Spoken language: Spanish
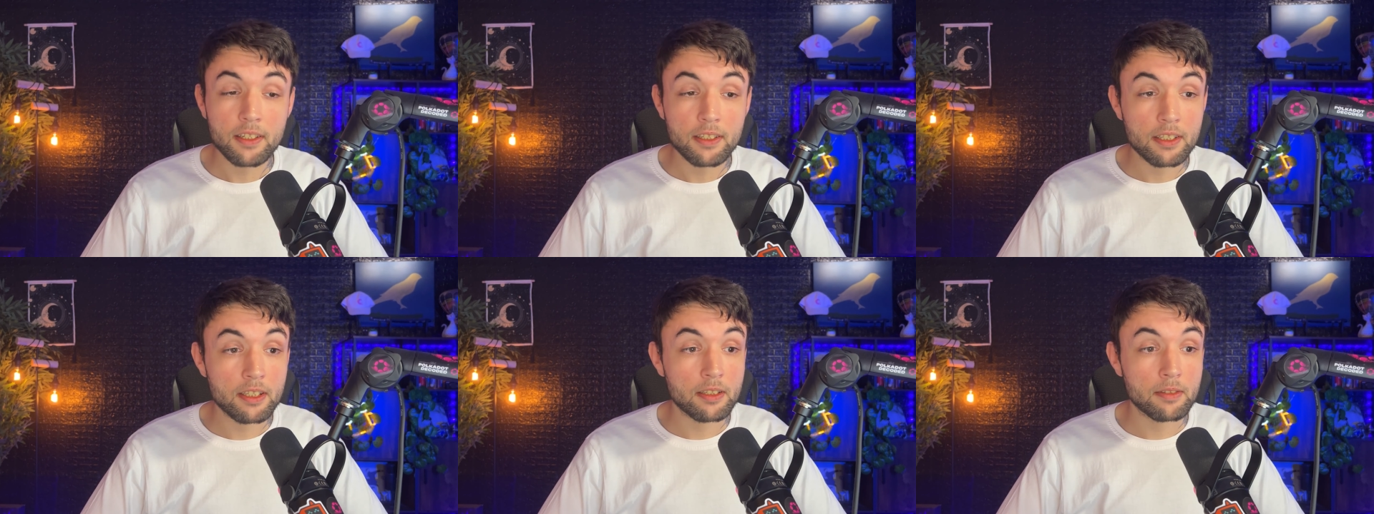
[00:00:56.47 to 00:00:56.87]

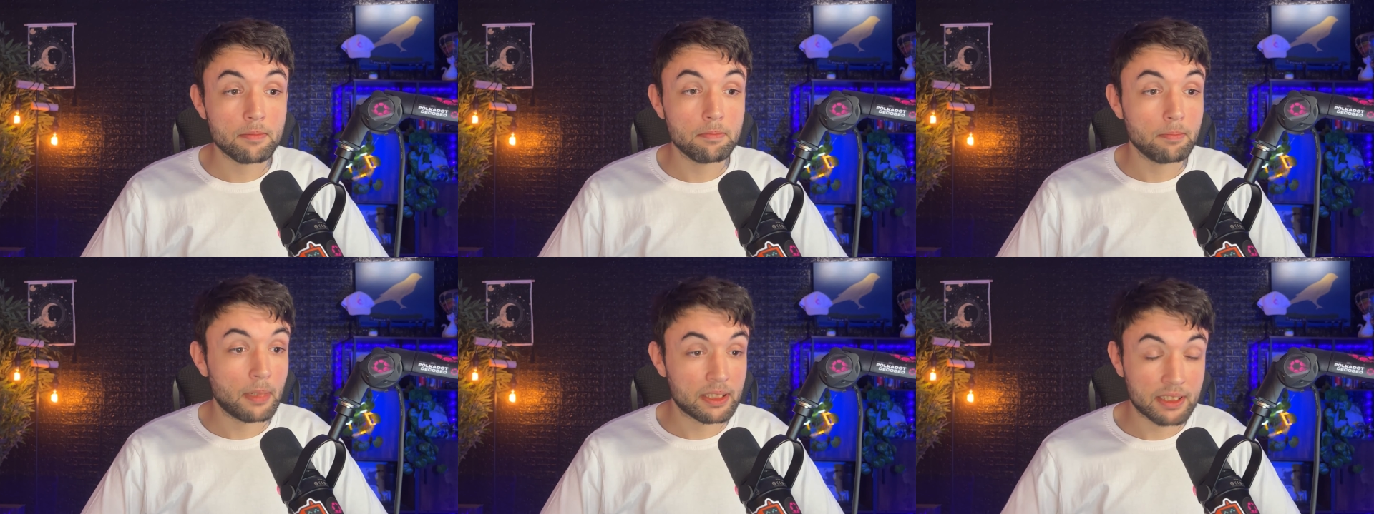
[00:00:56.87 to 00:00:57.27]
y
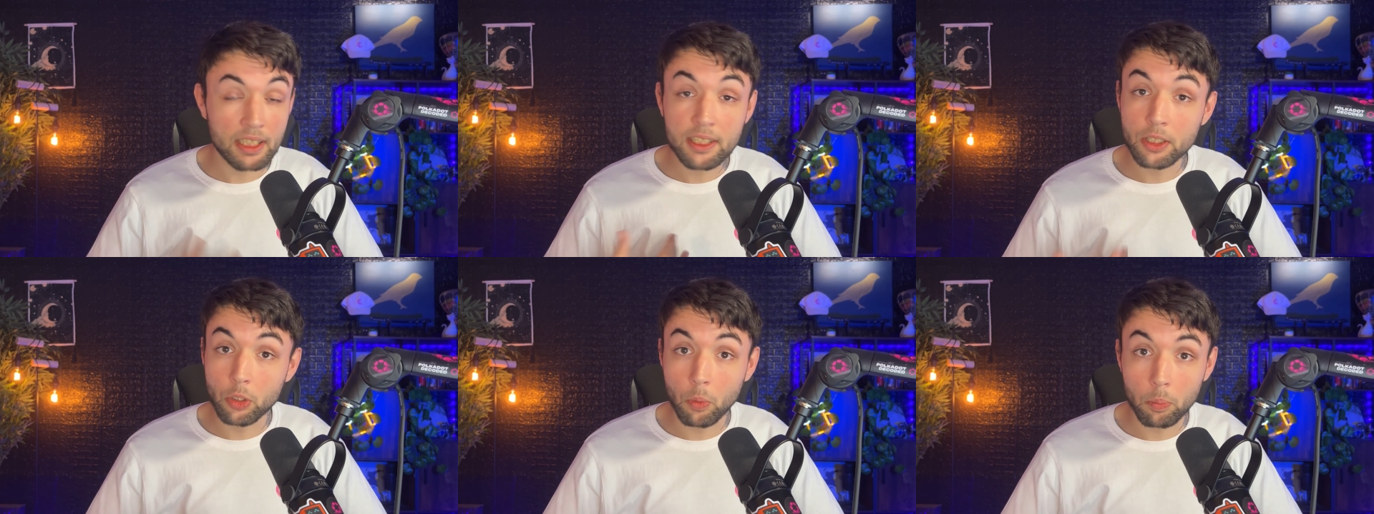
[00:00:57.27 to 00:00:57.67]

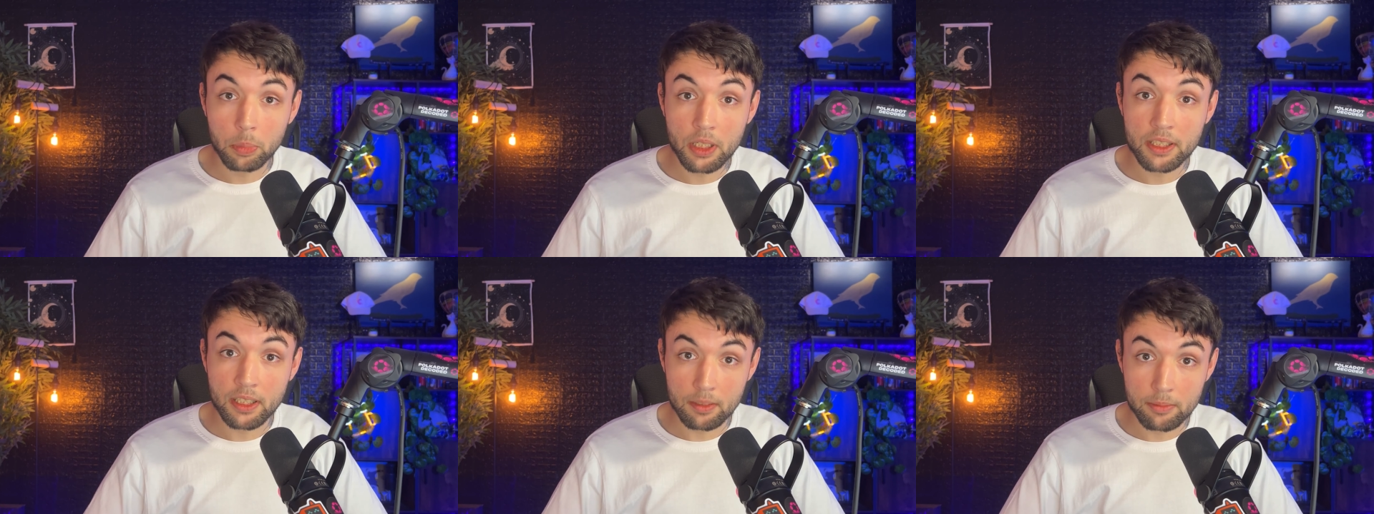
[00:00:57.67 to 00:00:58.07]
bastante
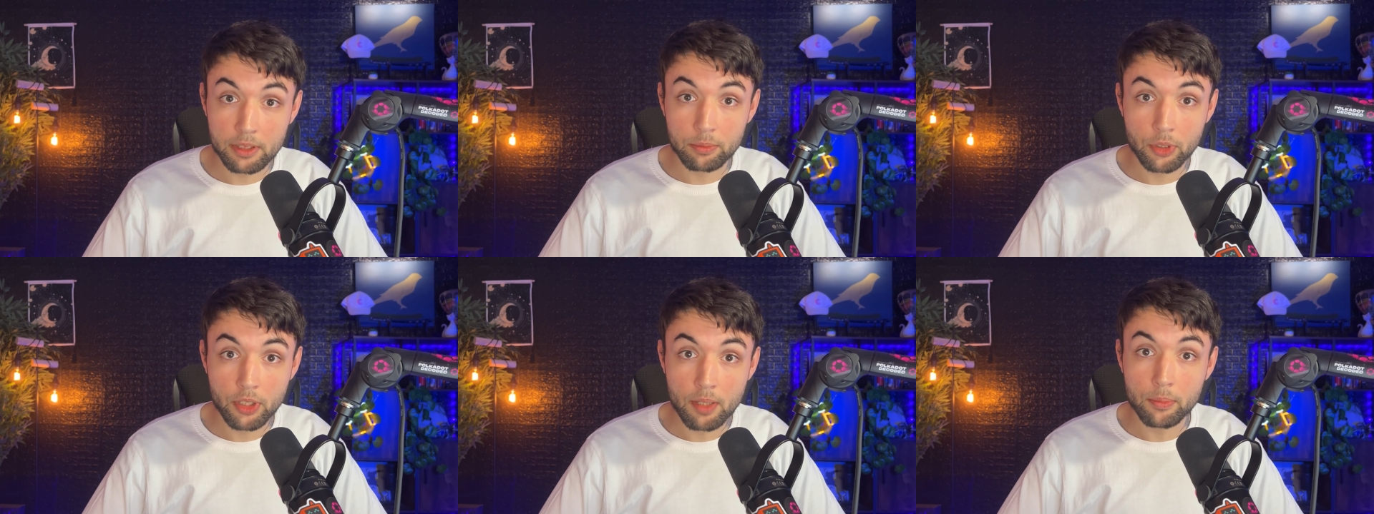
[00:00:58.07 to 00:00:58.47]
completa al
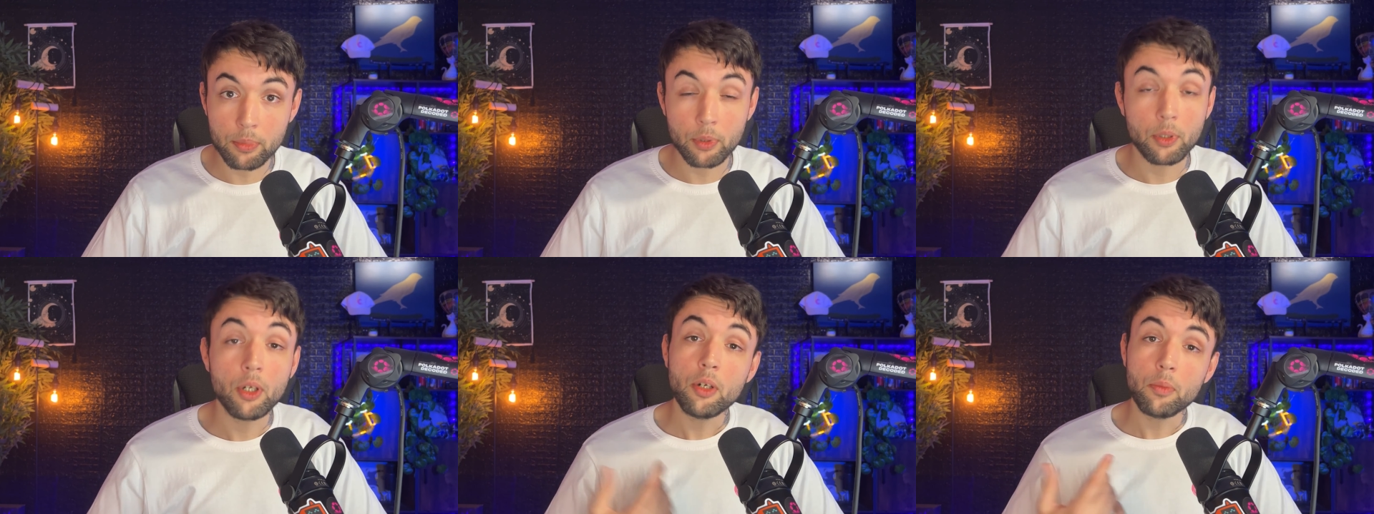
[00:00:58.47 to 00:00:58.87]
mismo
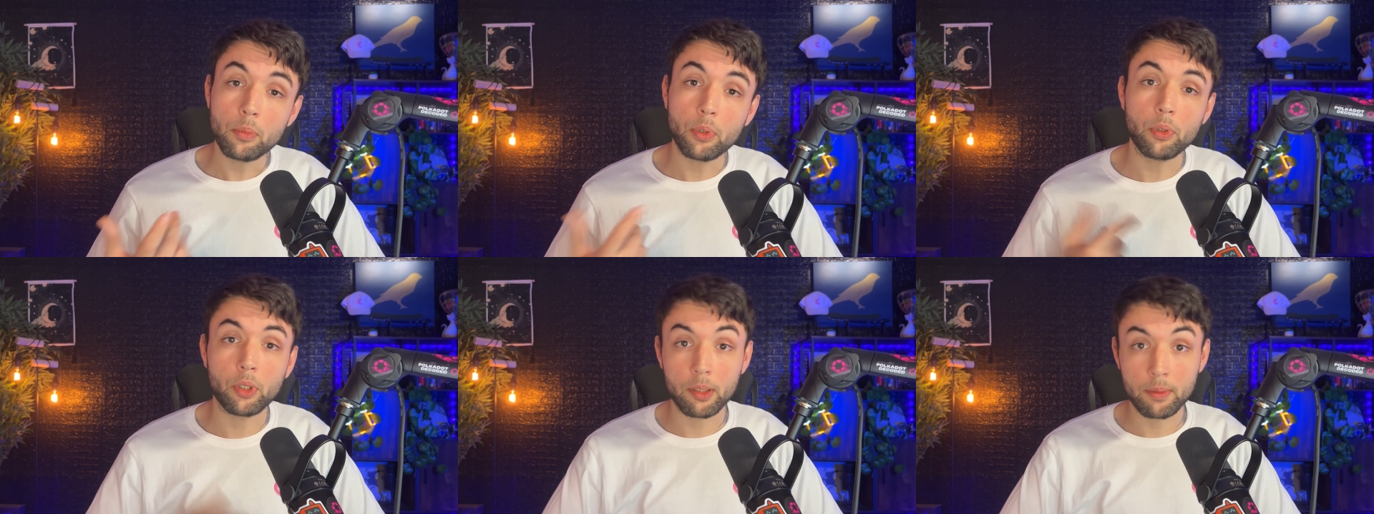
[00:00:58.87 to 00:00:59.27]
tiempo, por
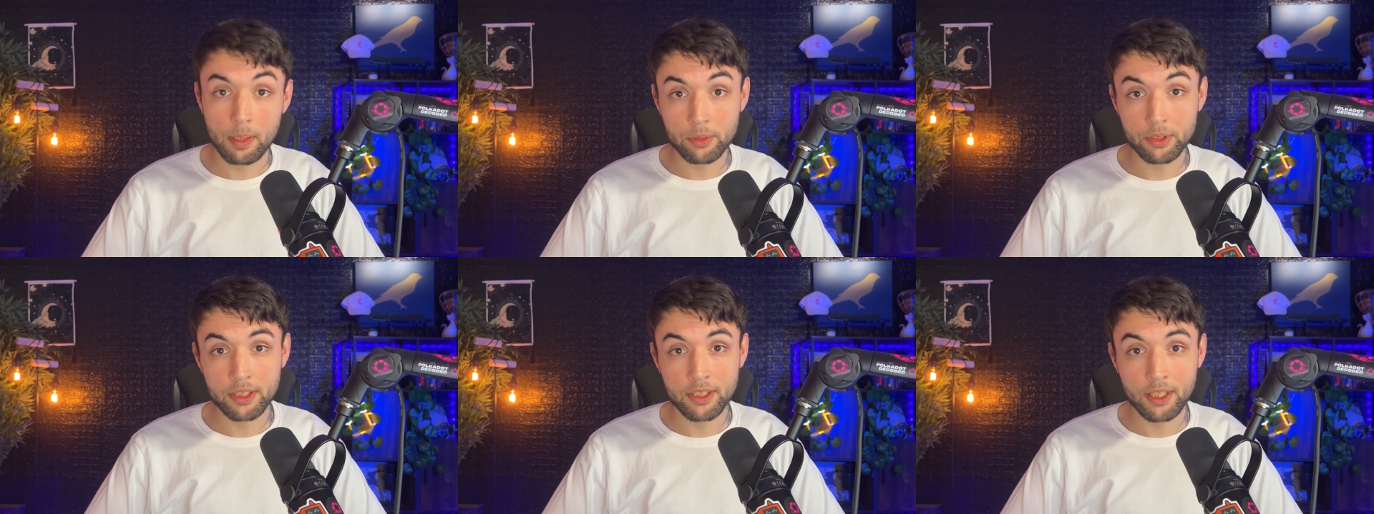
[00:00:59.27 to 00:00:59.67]
lo que
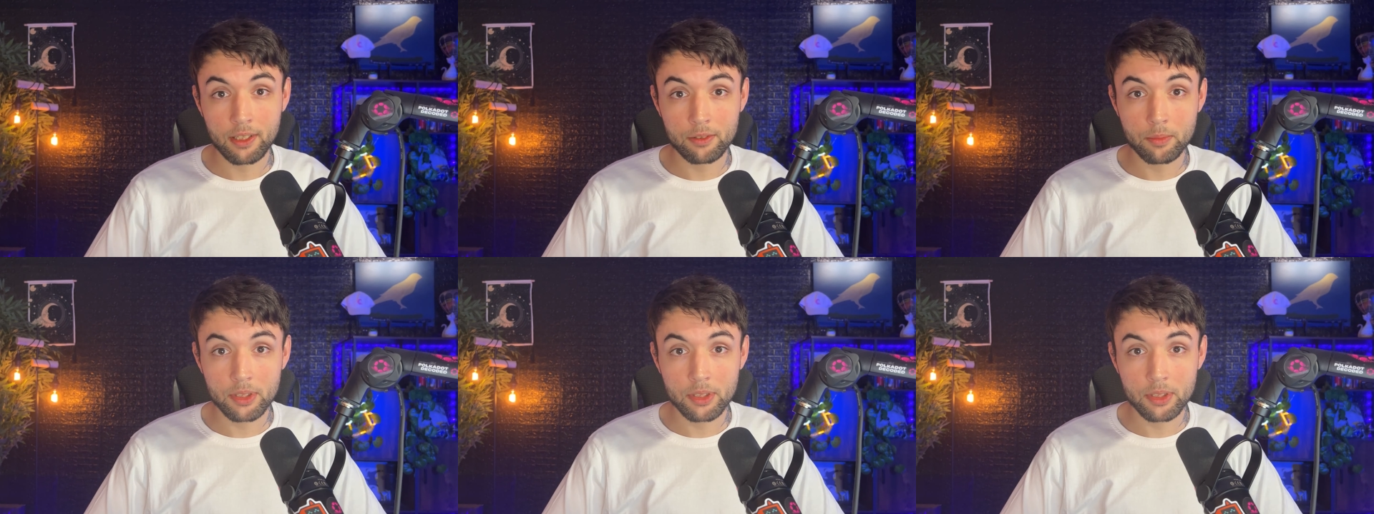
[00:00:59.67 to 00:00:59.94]
vamos a echarle un